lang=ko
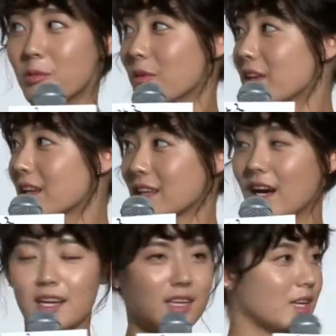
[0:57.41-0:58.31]
워낙
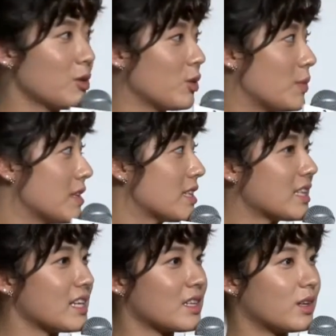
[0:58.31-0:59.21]
나이대도
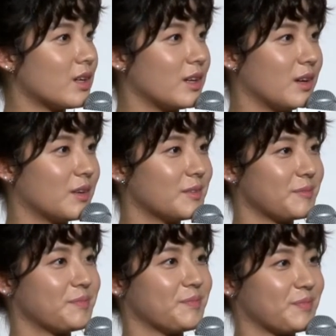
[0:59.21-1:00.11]

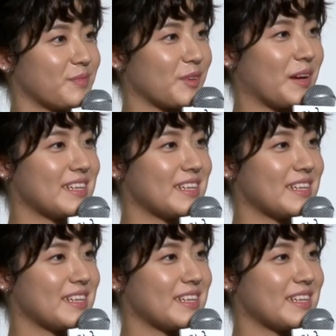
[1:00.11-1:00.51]
비슷해서 음,